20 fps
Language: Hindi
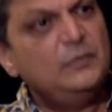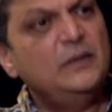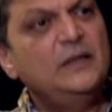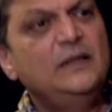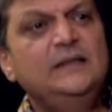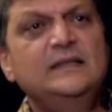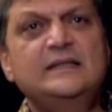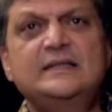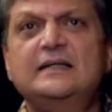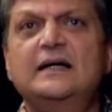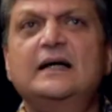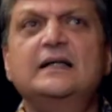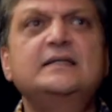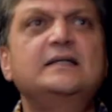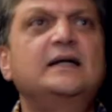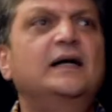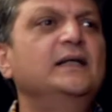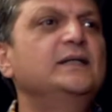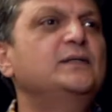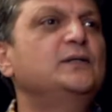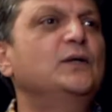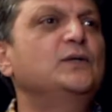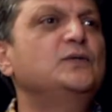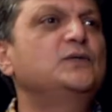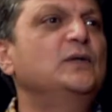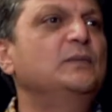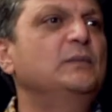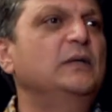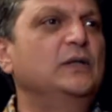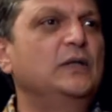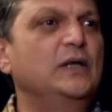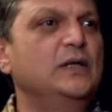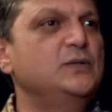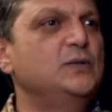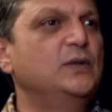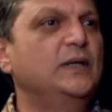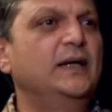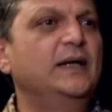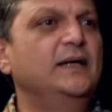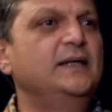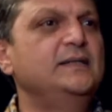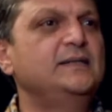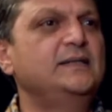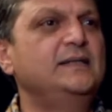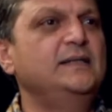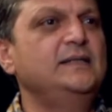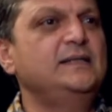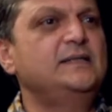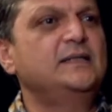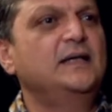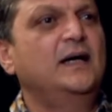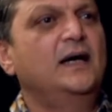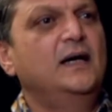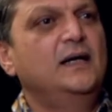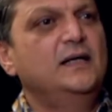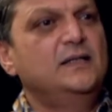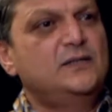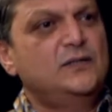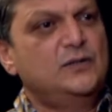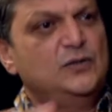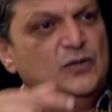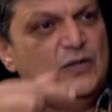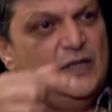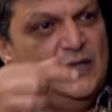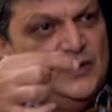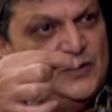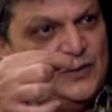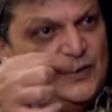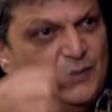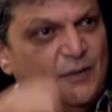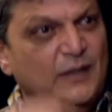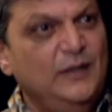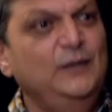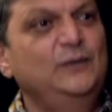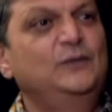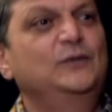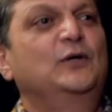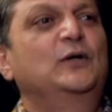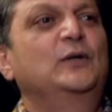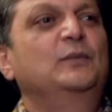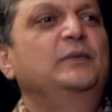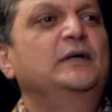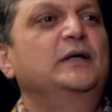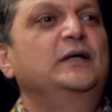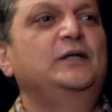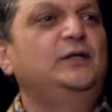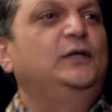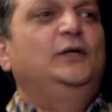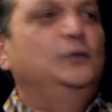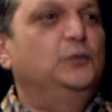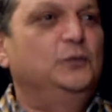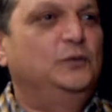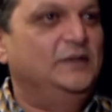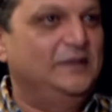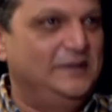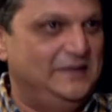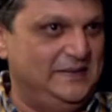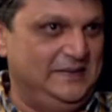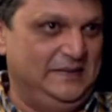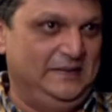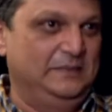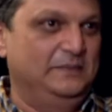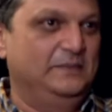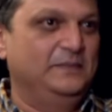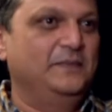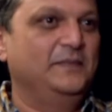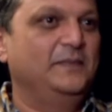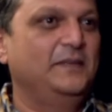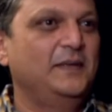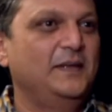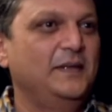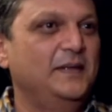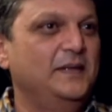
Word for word: पे ये सात साढ़े सात सौ बंदा जो है इसकी सांस इजतवाही तौर पे अटकी होती थी वाह वाह